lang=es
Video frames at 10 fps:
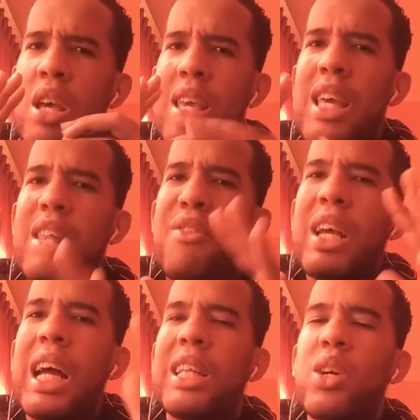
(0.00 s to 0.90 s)
y
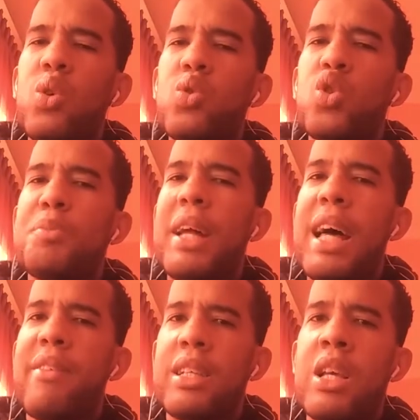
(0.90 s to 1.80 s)
edificarte con sus
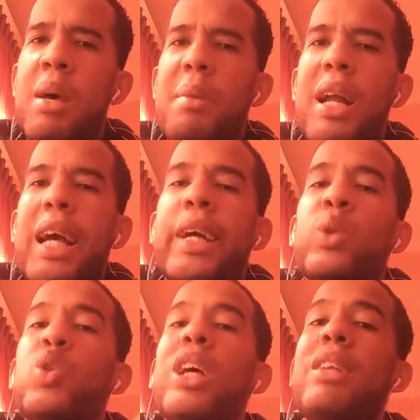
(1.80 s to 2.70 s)
palabras para que
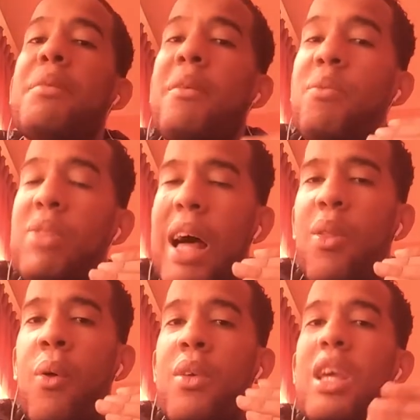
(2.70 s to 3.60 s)
tú seas
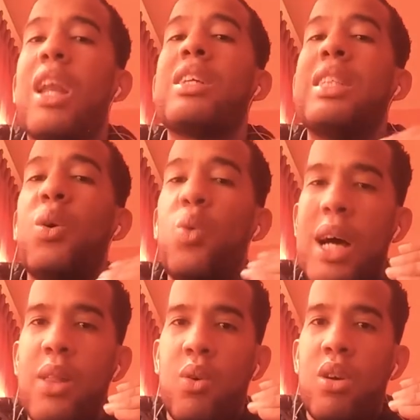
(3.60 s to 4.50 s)
levantado y
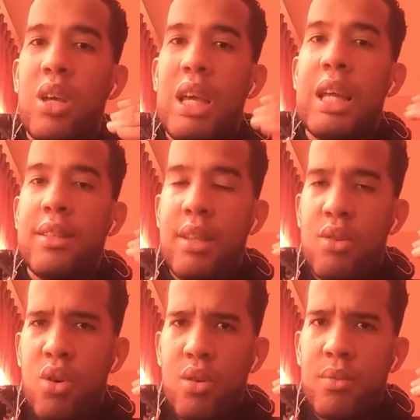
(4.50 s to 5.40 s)
restaurado en el Señor.